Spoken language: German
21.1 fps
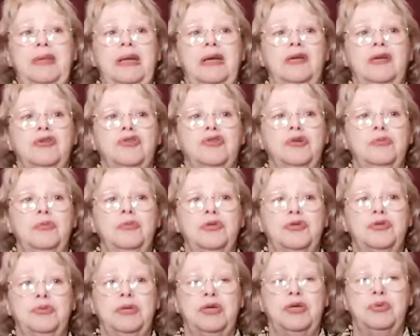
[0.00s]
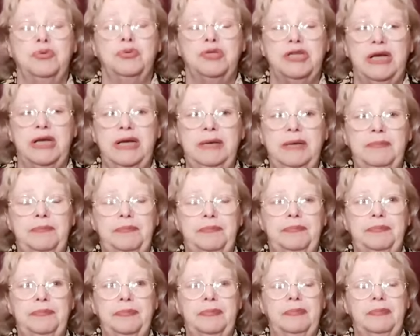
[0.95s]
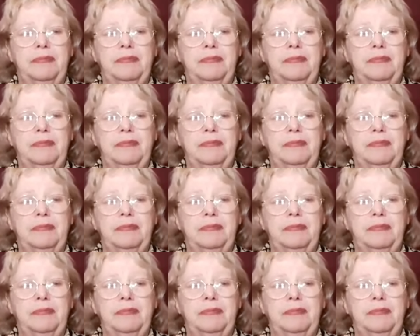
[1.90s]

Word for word: Ich ging zu Bett und am nächsten Tag